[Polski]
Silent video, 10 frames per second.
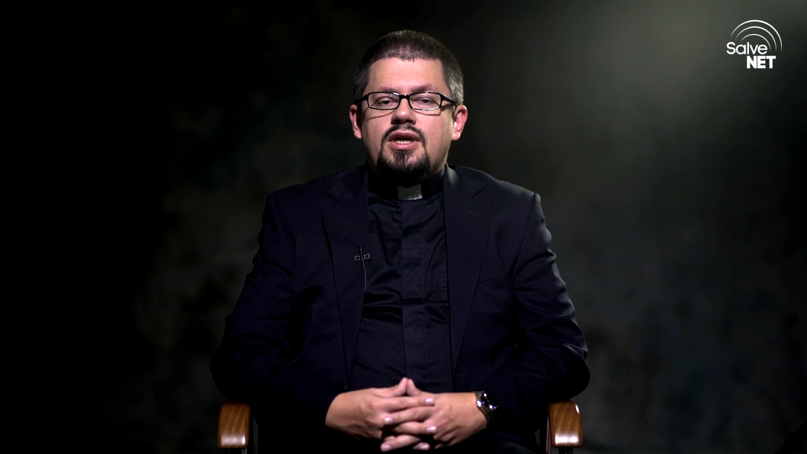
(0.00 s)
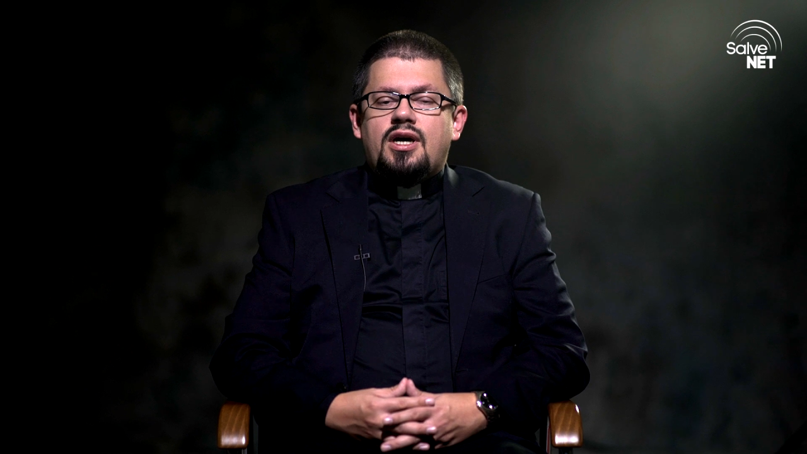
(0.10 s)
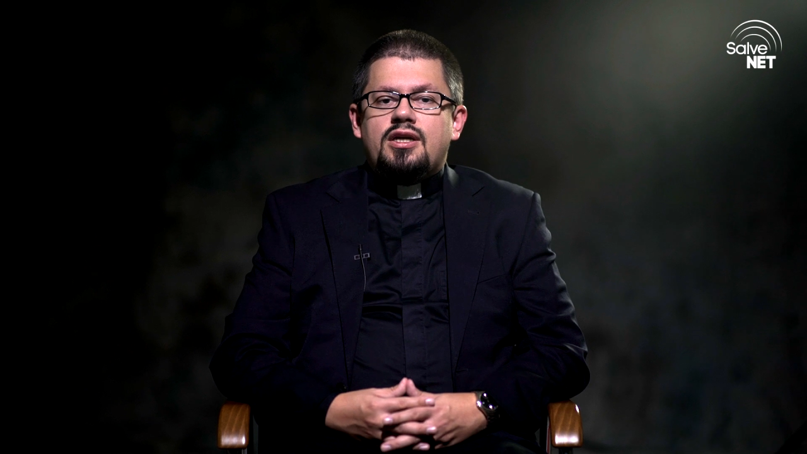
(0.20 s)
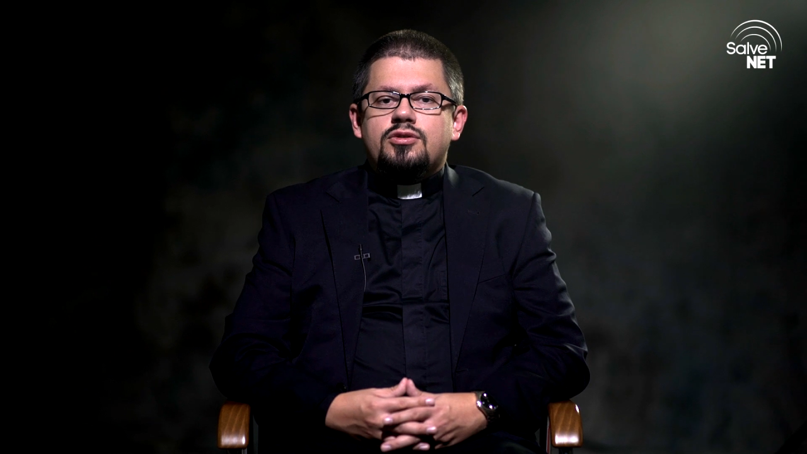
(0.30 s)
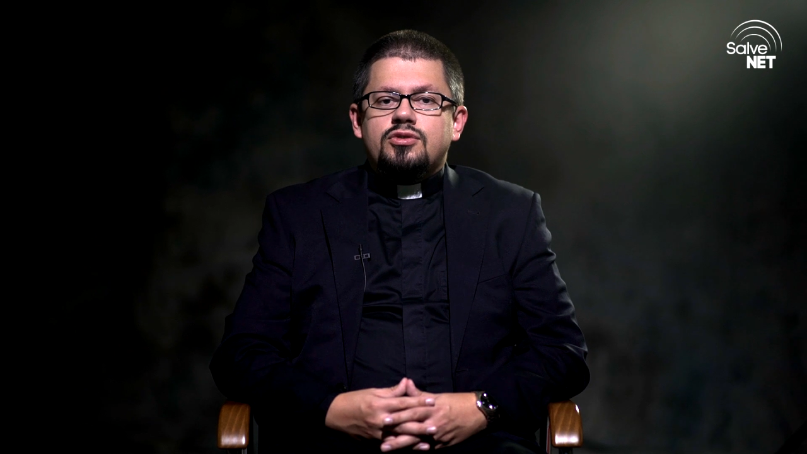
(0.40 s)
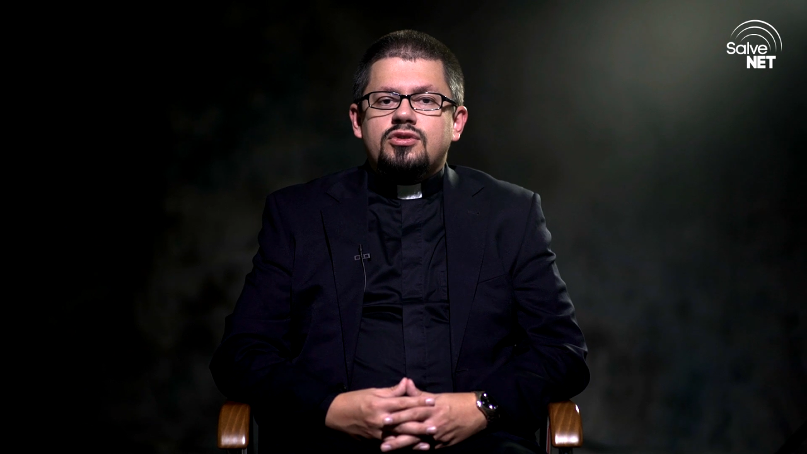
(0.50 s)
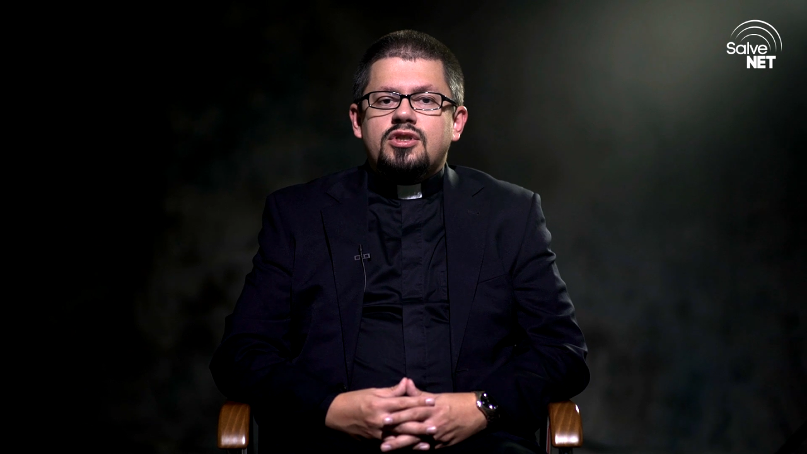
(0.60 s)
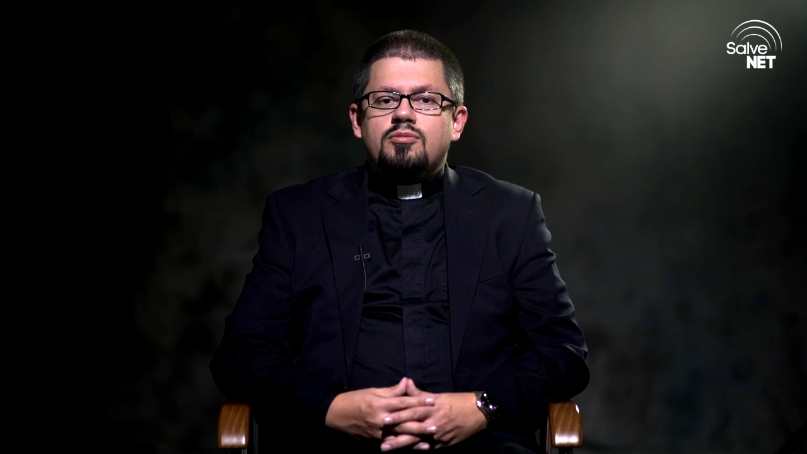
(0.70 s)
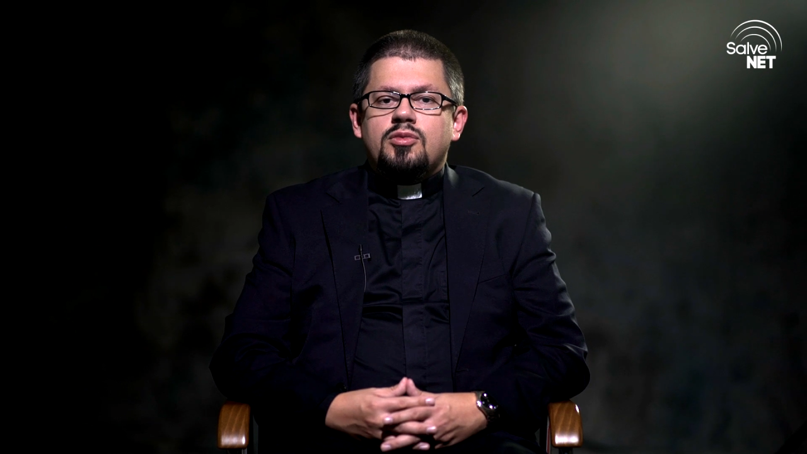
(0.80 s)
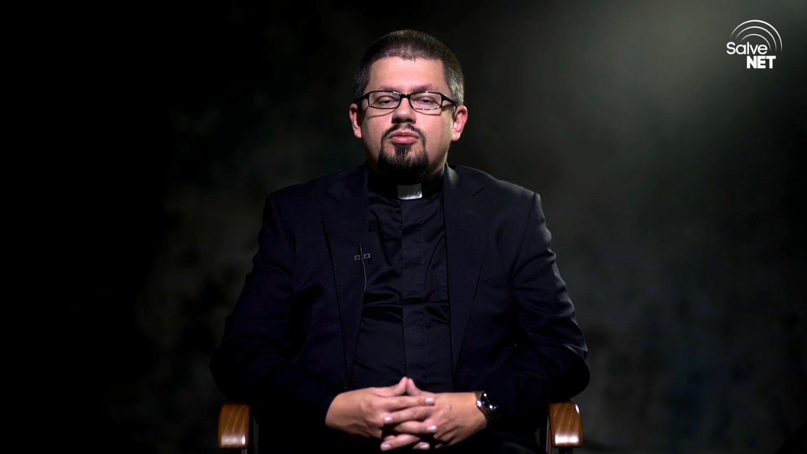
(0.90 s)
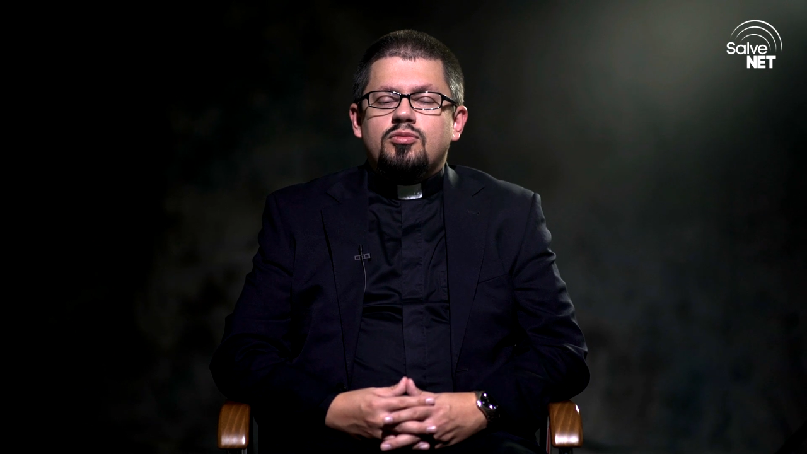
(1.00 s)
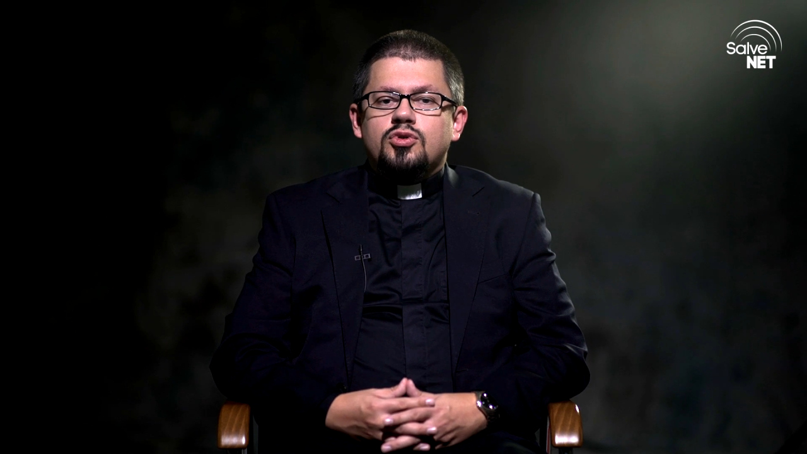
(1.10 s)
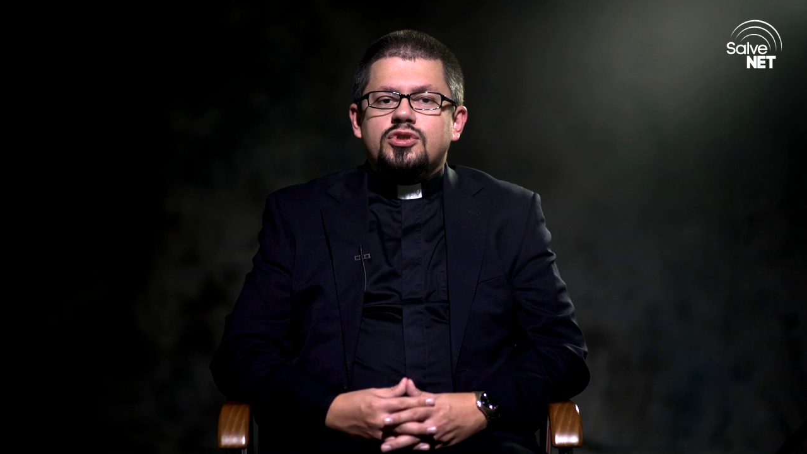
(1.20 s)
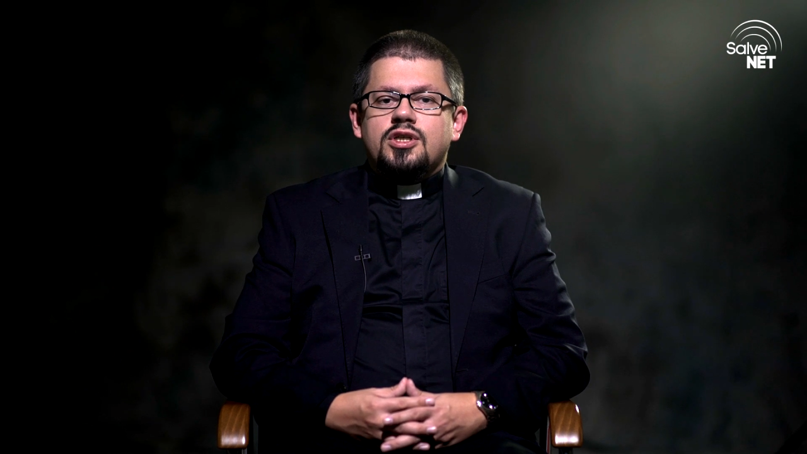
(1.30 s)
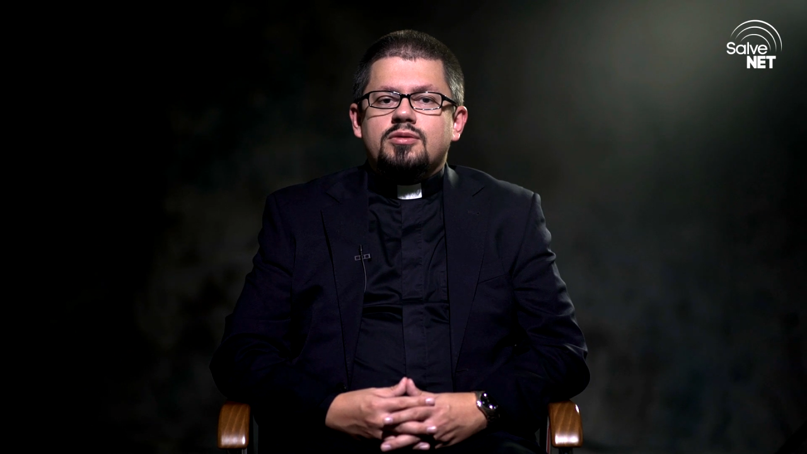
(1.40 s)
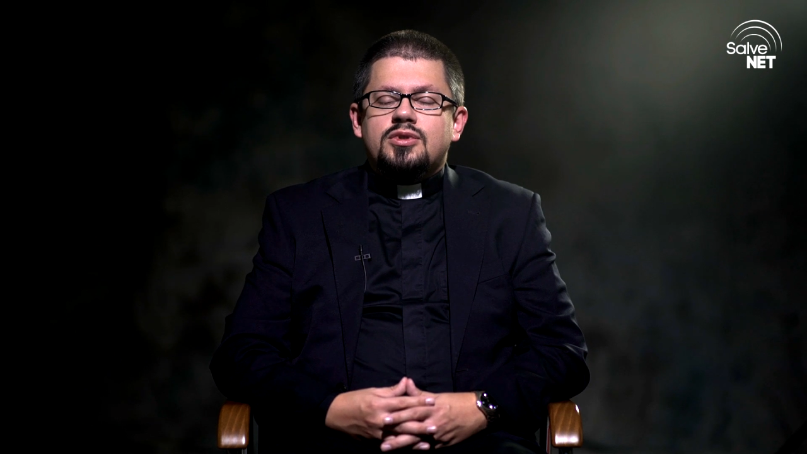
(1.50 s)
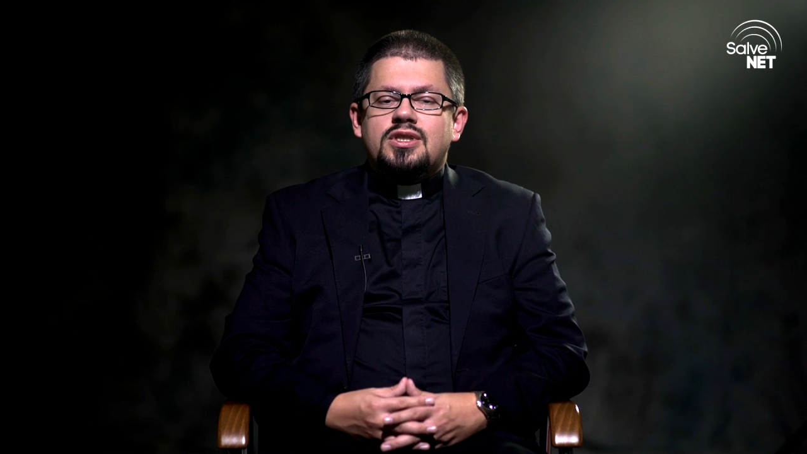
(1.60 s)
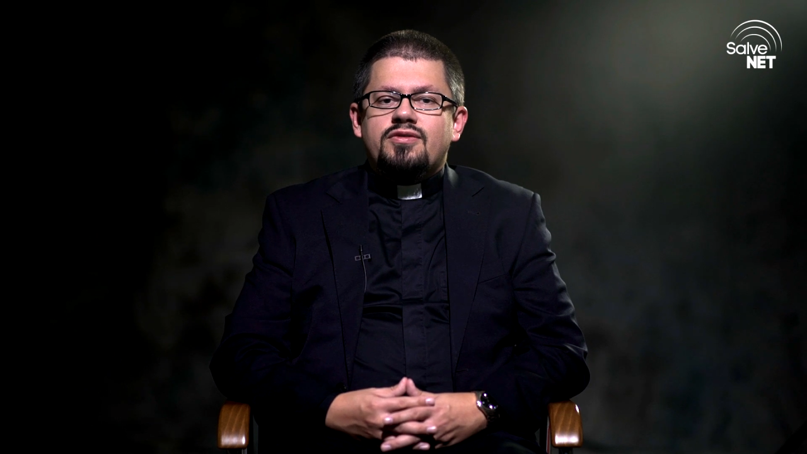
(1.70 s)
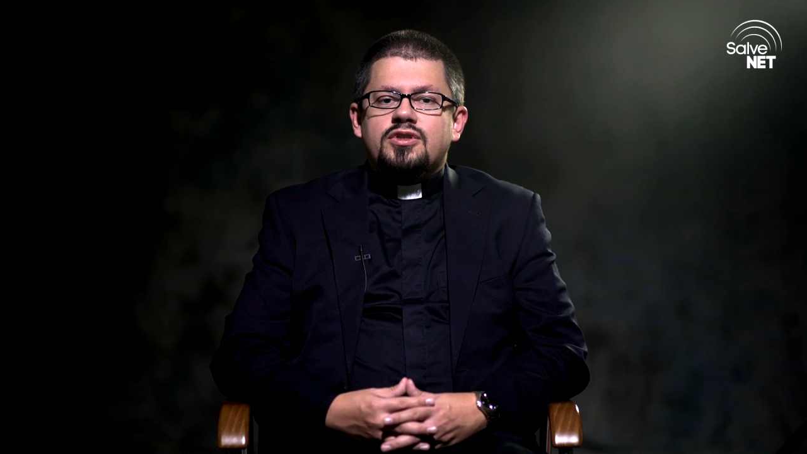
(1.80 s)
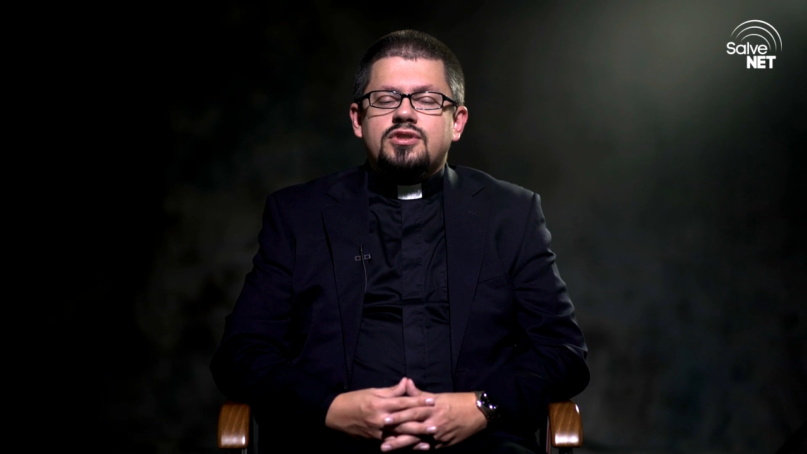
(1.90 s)
Ale to, co nam może jakby
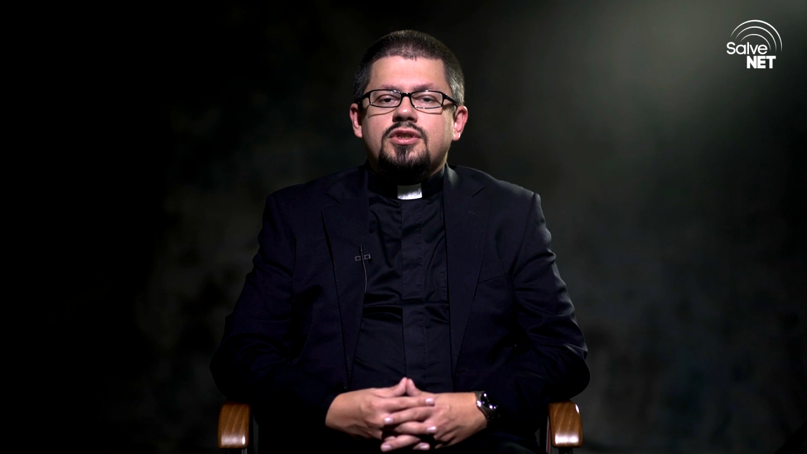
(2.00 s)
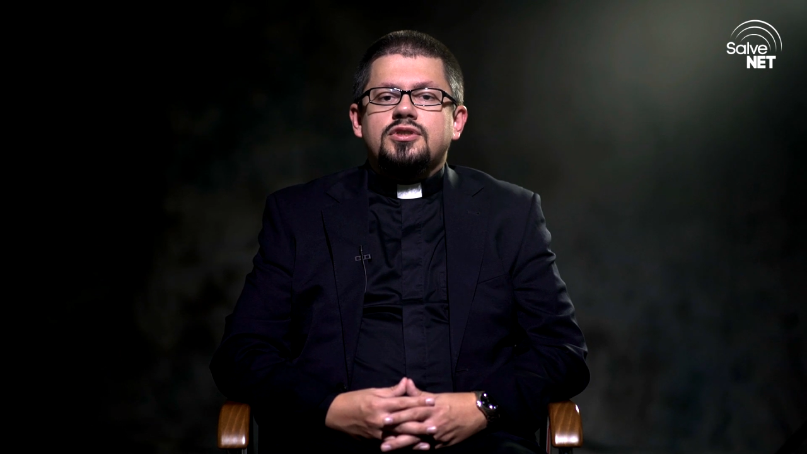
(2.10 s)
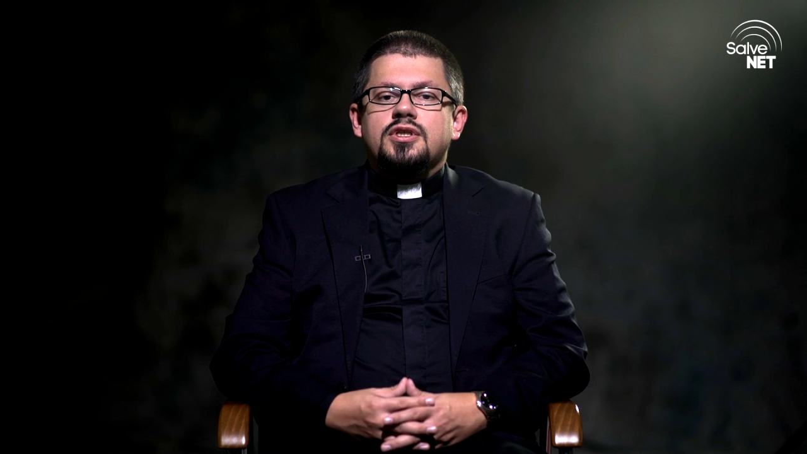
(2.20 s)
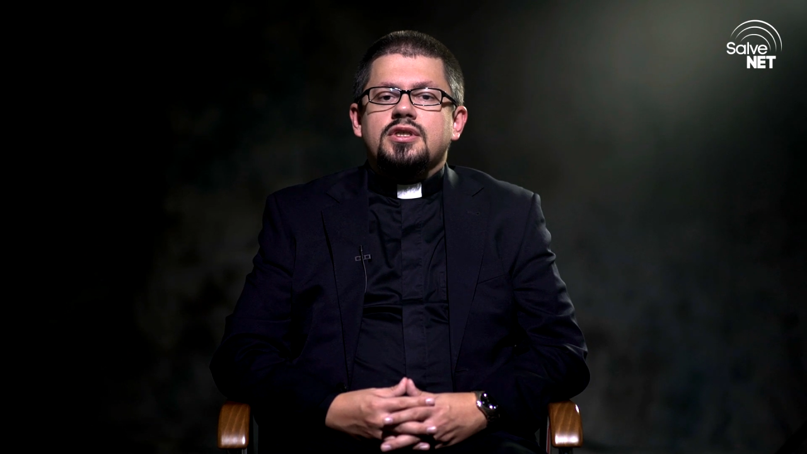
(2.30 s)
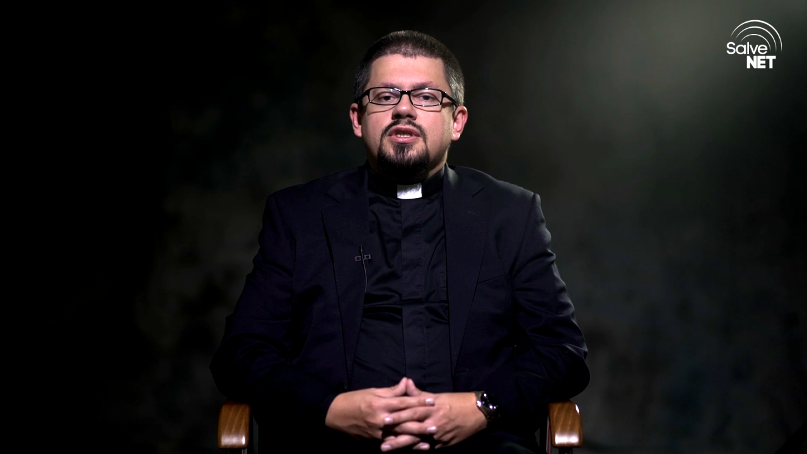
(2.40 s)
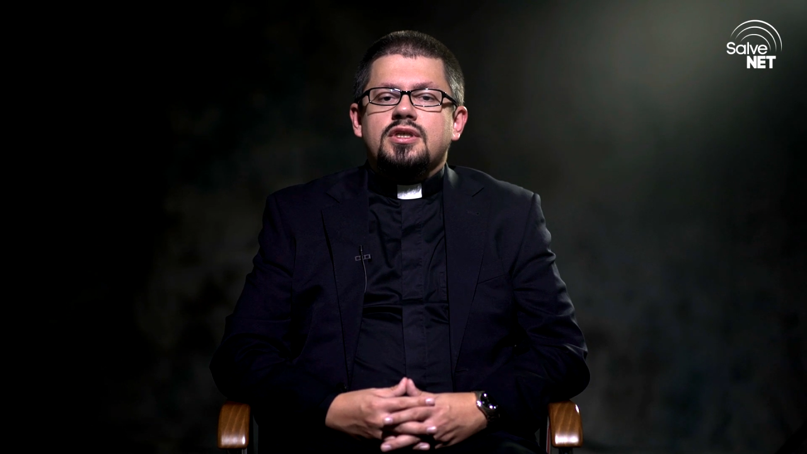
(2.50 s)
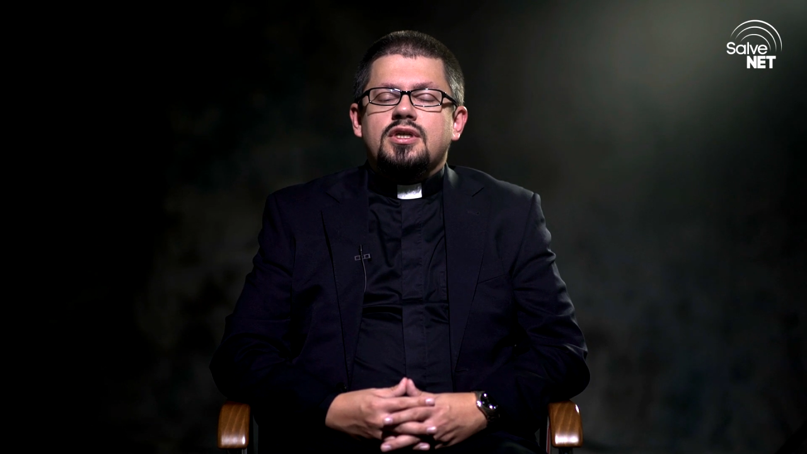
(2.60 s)
dawać nadzieję,